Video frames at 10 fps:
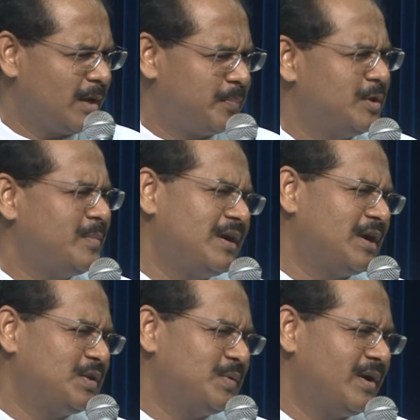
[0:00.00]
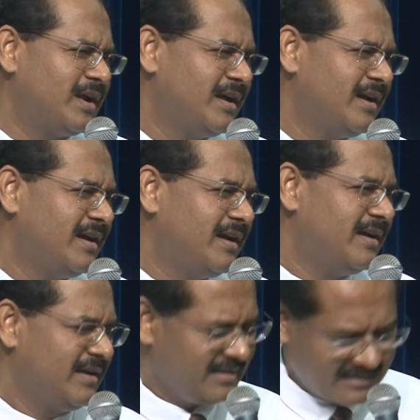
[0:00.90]
அற்புதமாக நடத்துவார்
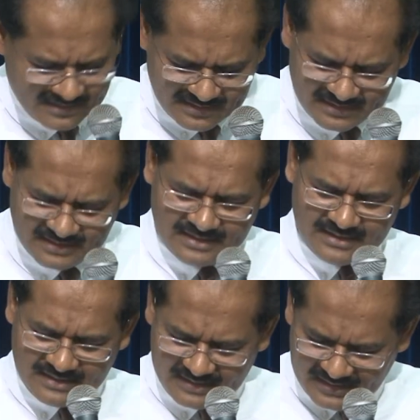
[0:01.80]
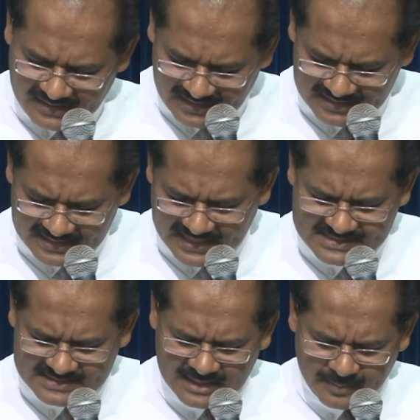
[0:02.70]
இந்த இந்த
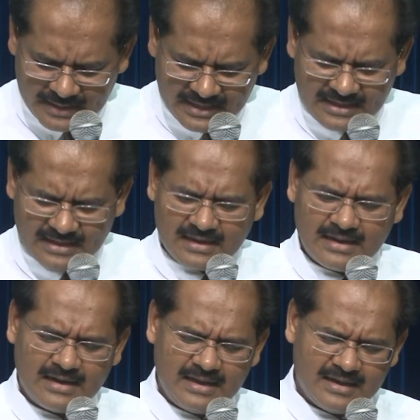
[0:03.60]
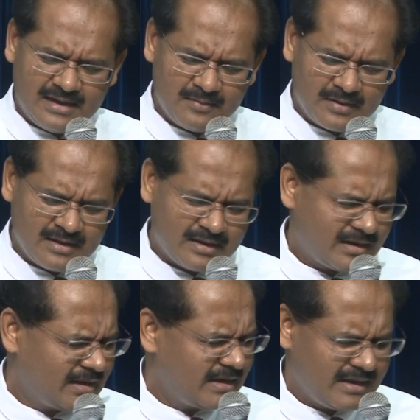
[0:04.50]
தேசத்தில் படிக்கிற காரியங்கள் வருகிற
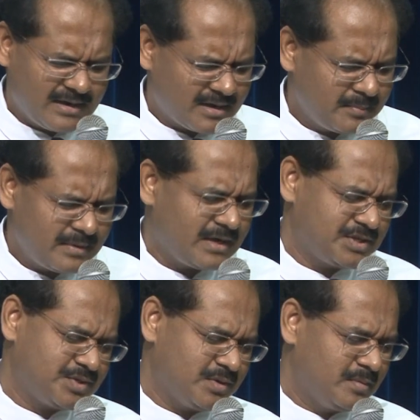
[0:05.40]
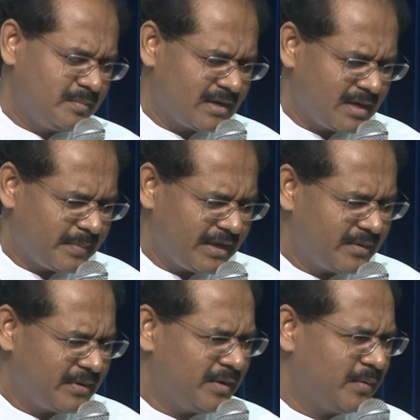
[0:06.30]
காரியங்கள் ரொம்ப கஷ்டம் பாருங்கள்
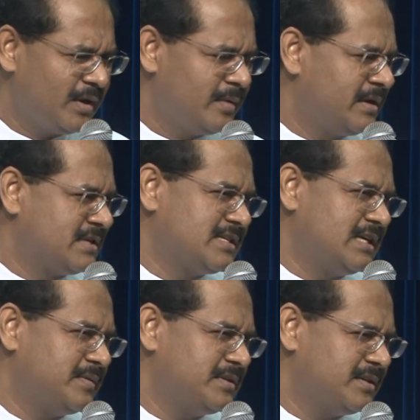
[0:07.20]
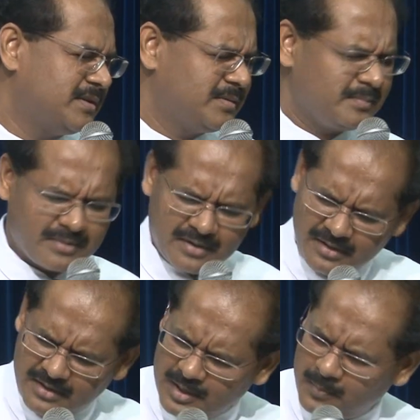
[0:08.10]
பையனுடைய ஓ லெவல் ரிசல்ட் வந்தது
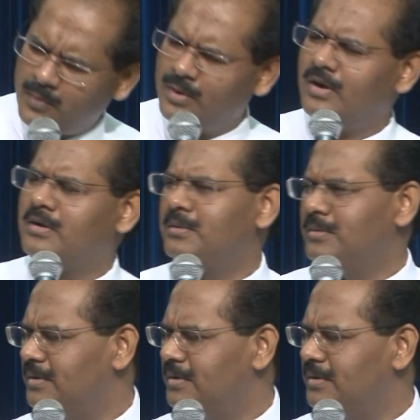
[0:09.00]
பெரிய போராட்டம்